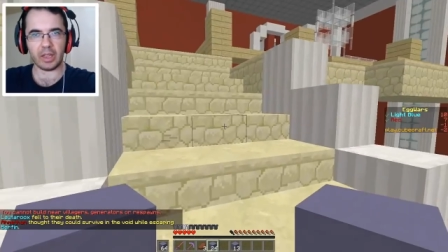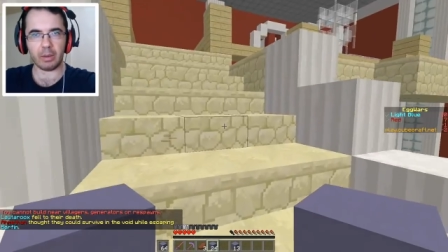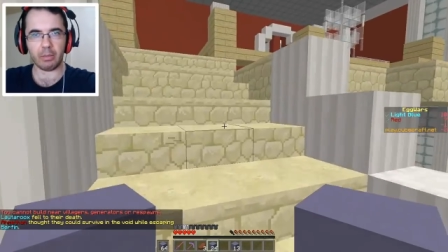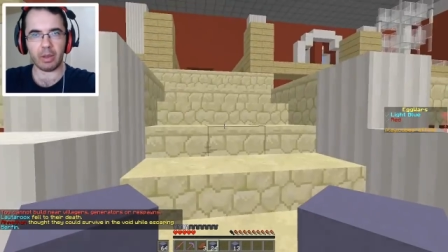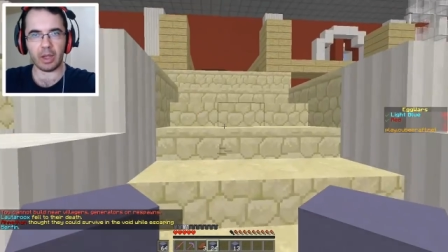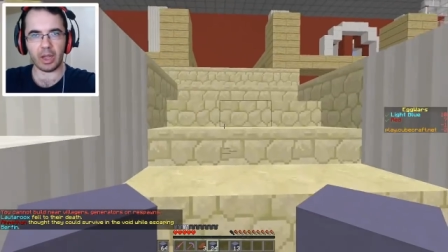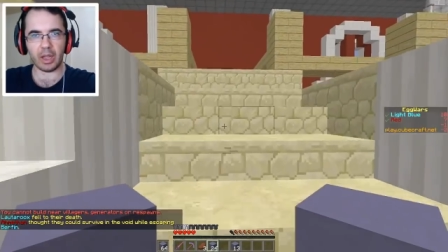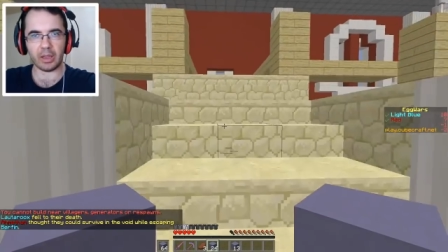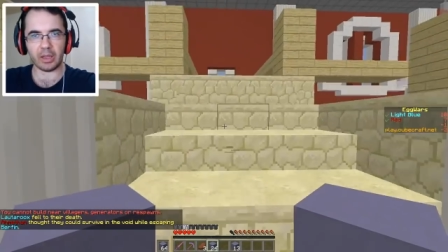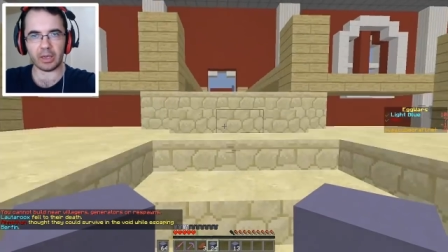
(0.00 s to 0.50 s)

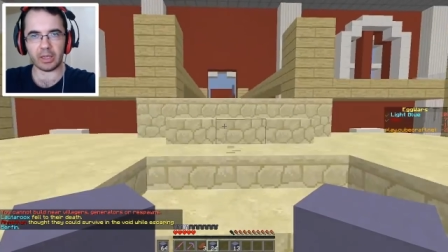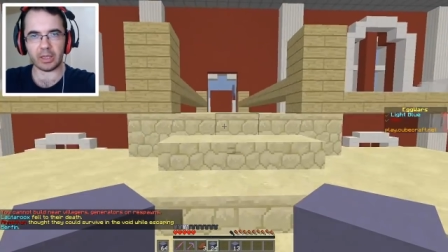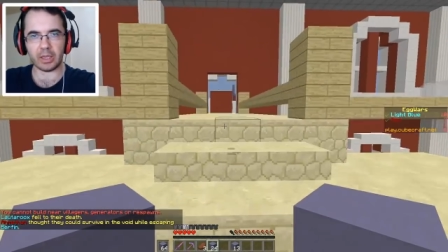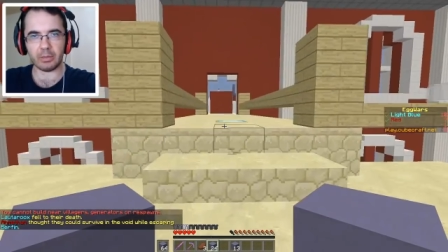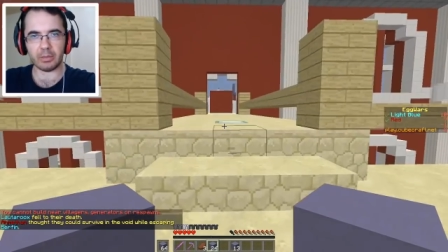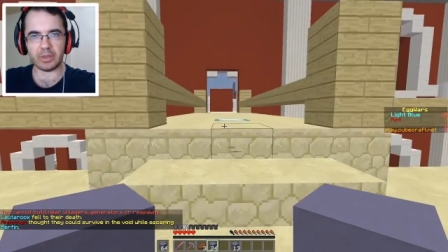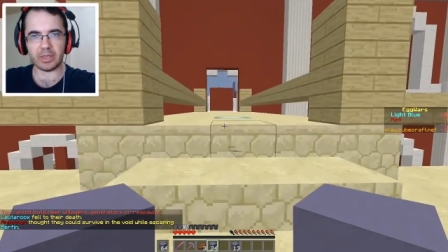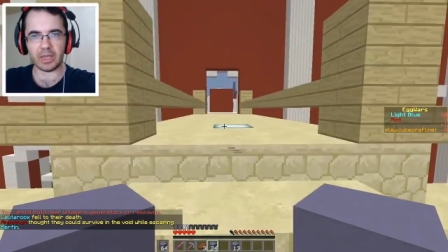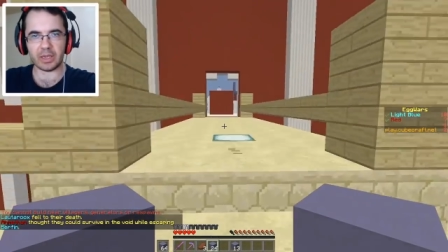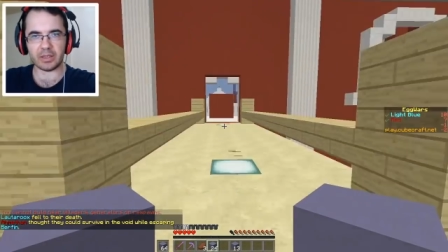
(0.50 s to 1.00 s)
makanlar da
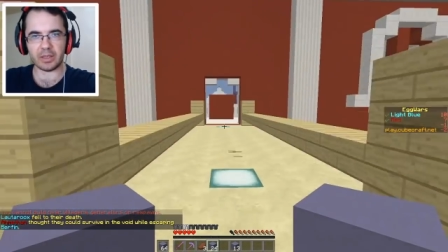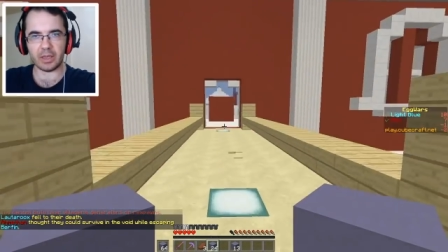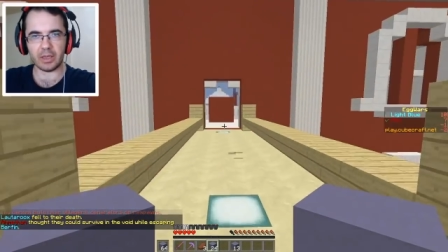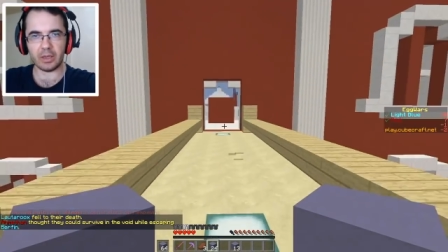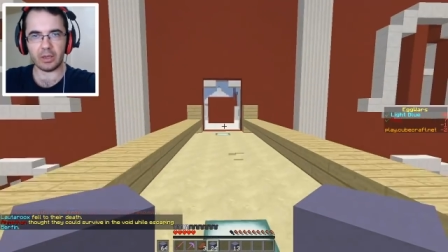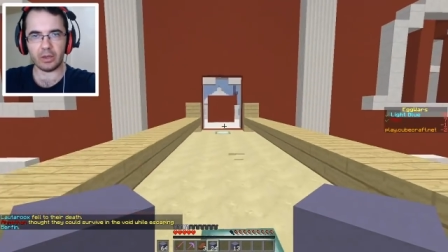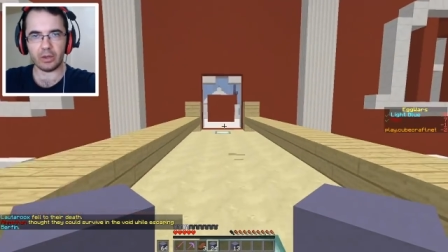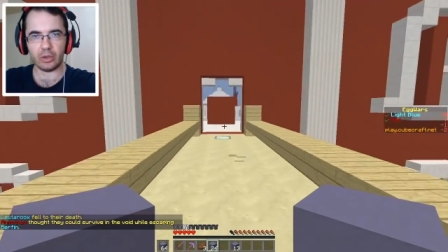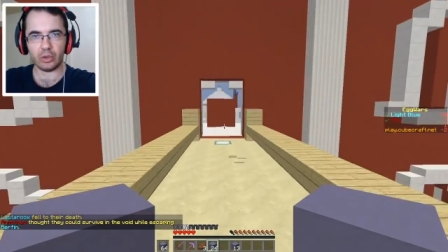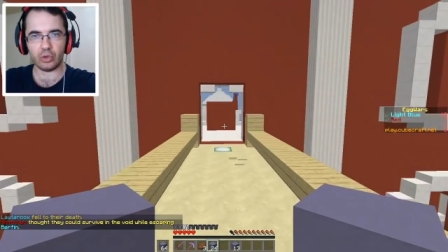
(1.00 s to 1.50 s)
temizlerse
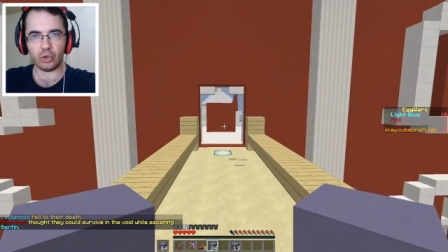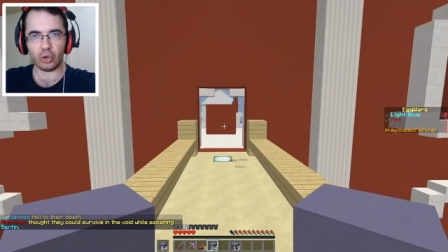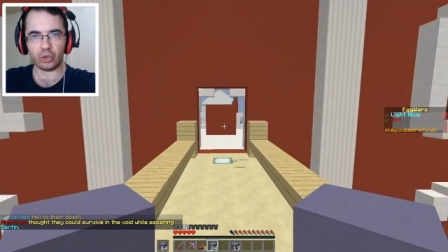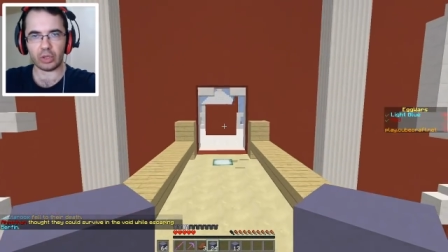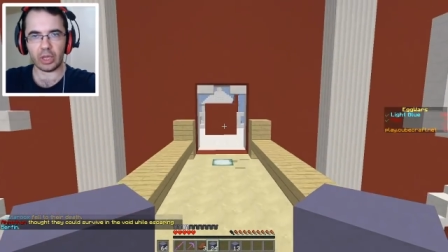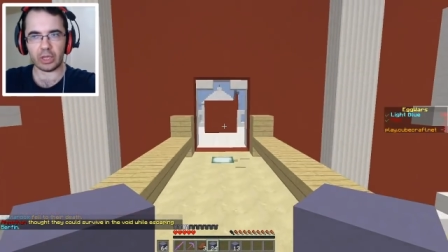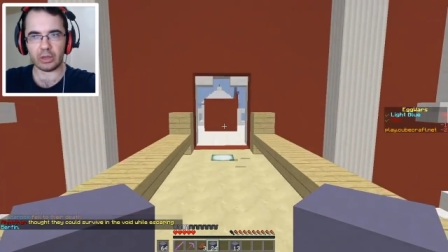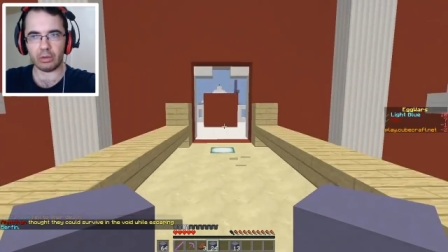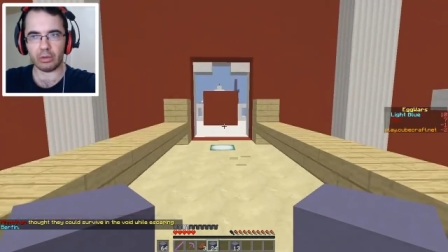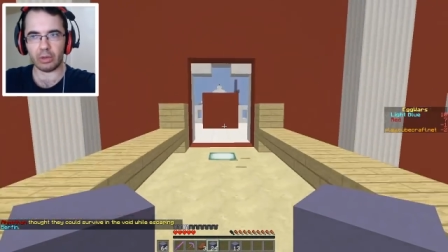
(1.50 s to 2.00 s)
çok
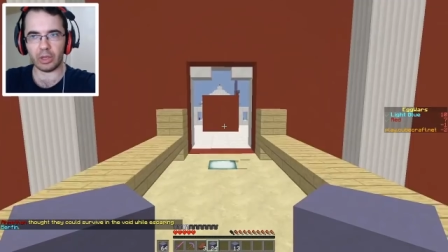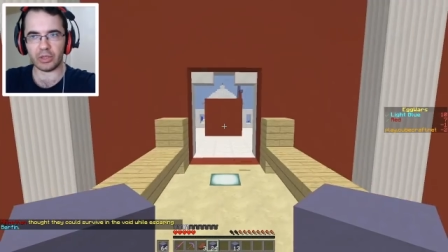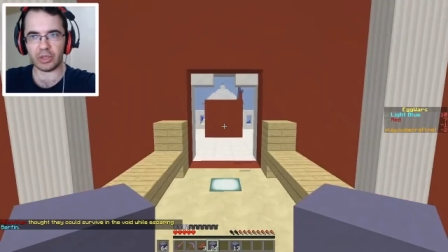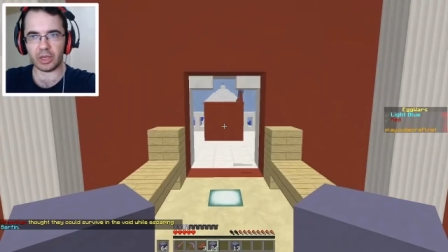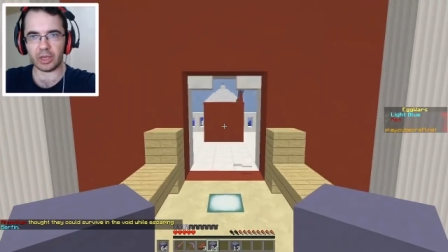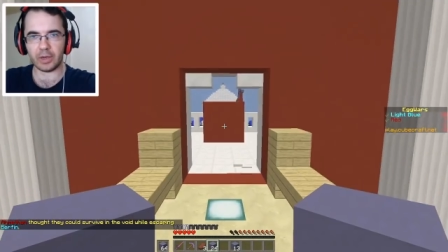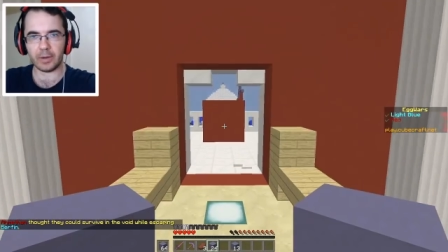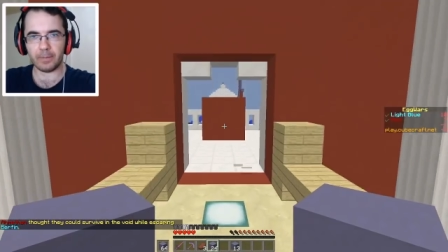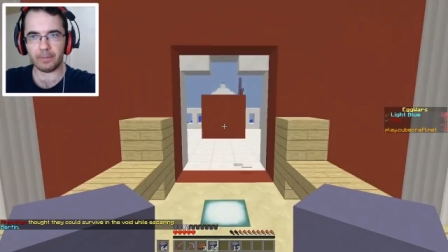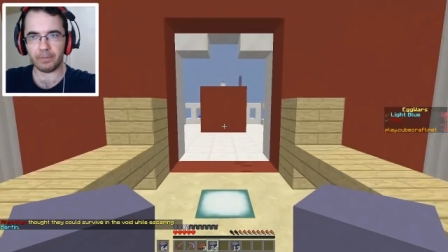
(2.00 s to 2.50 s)
tatlı
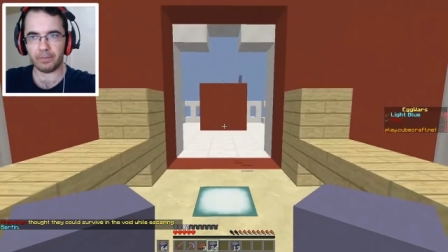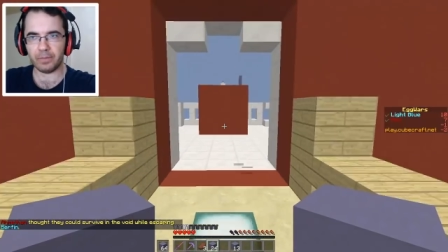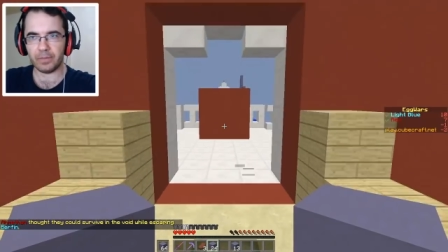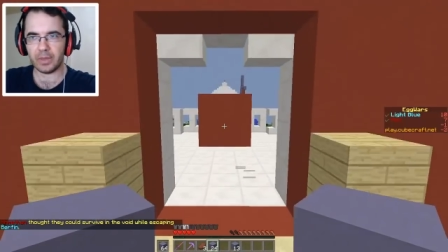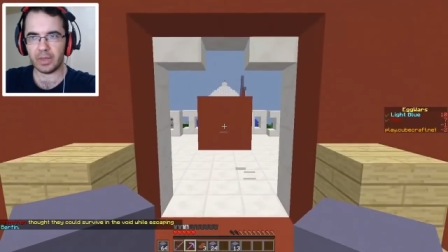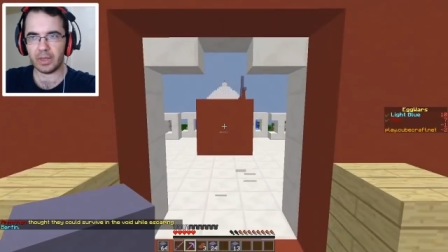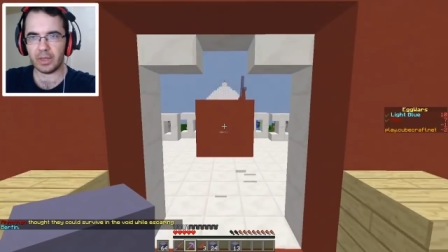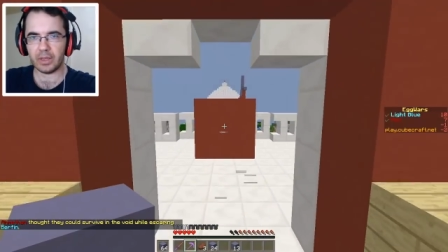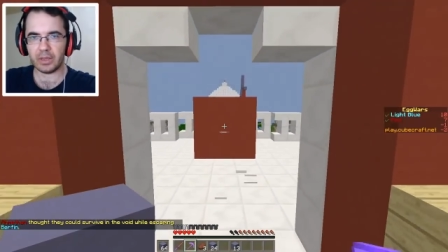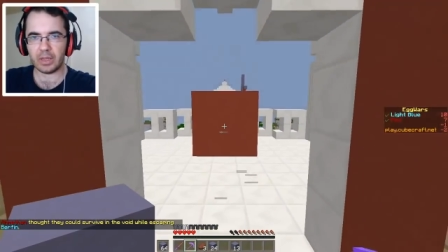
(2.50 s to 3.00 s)
olacak.
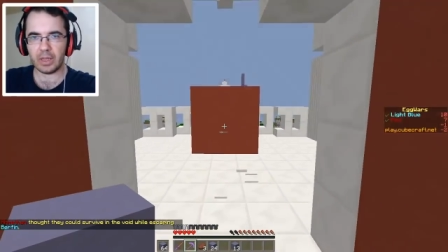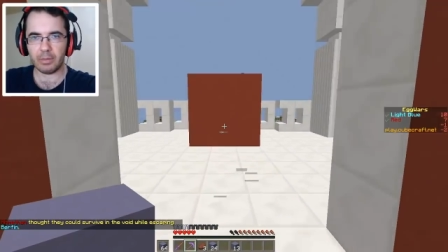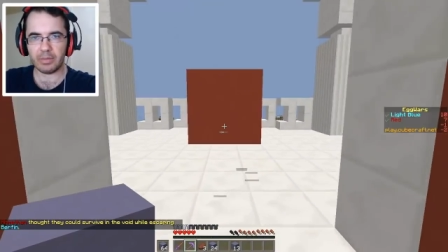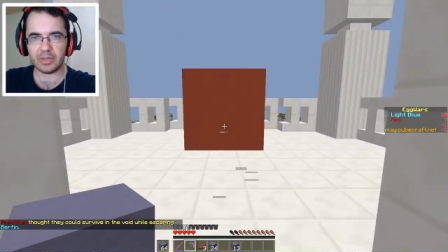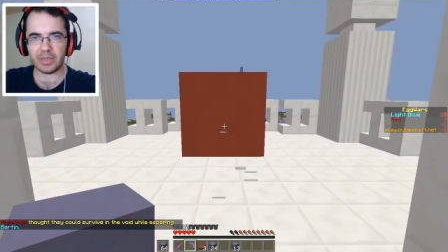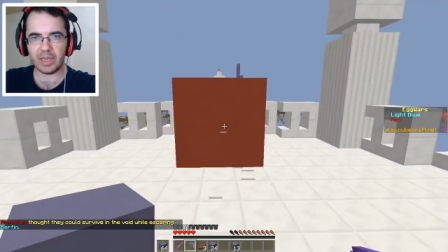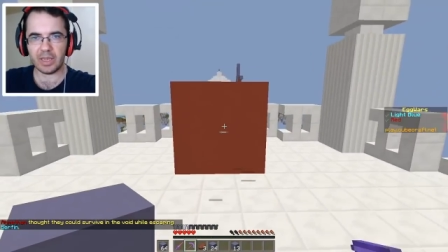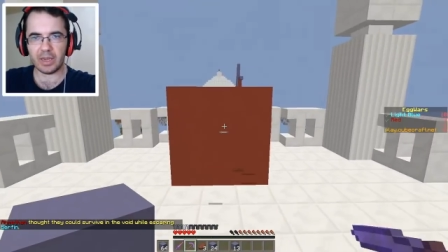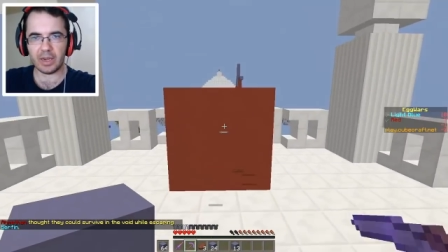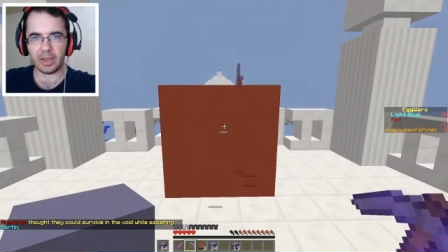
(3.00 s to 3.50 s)

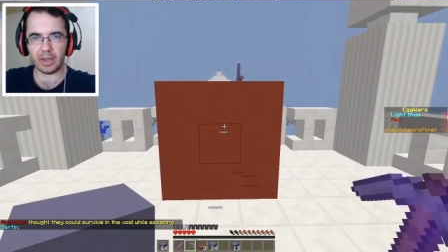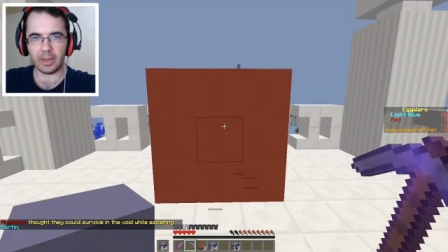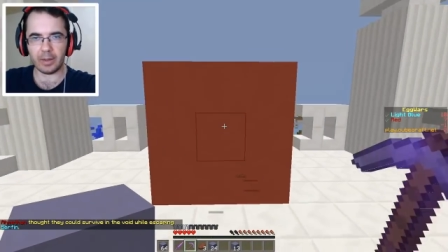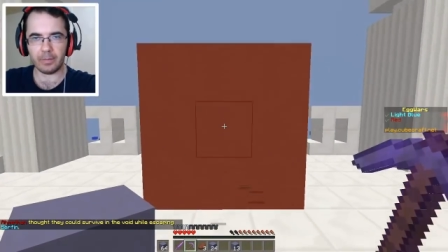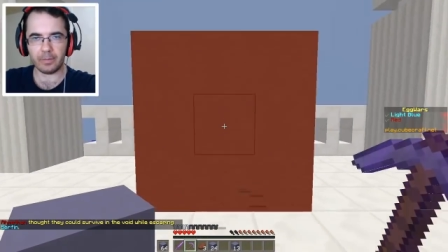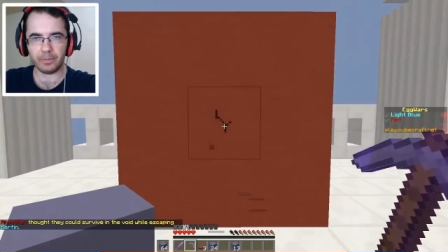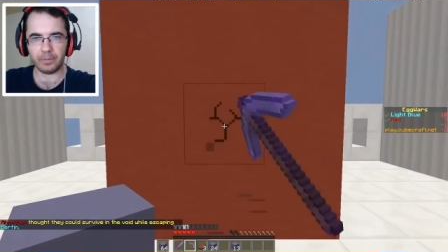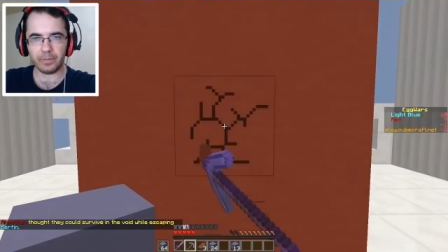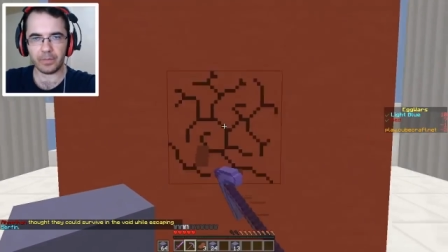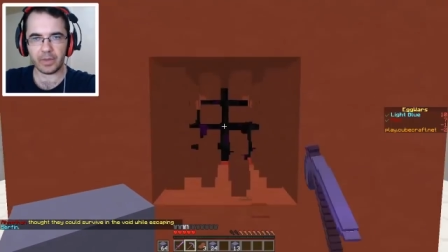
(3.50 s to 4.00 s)
Temizleyin aga.
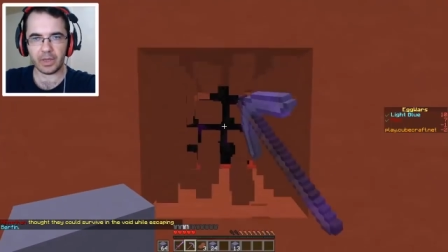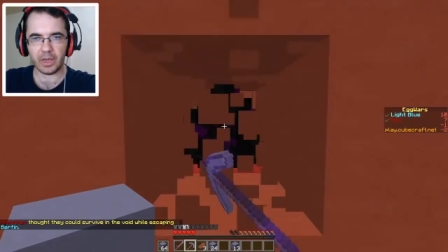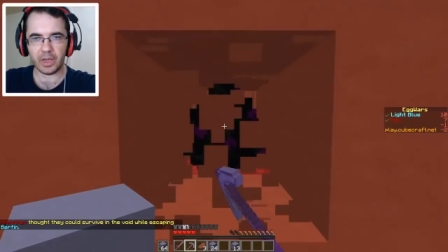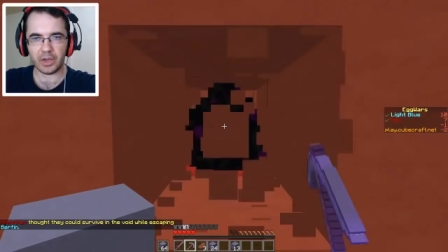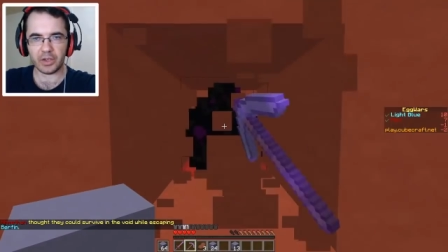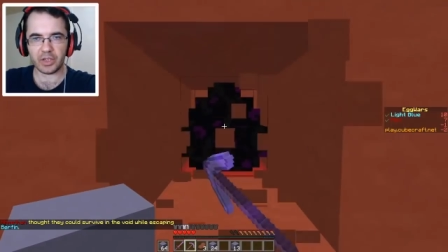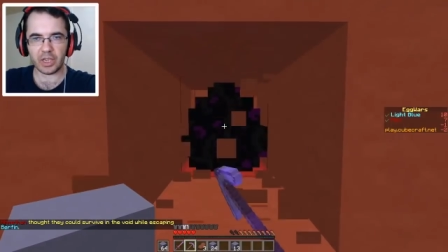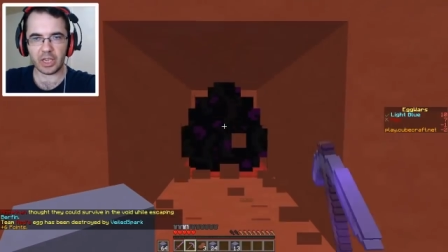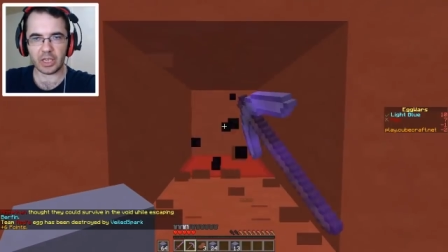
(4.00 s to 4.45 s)
Karşıya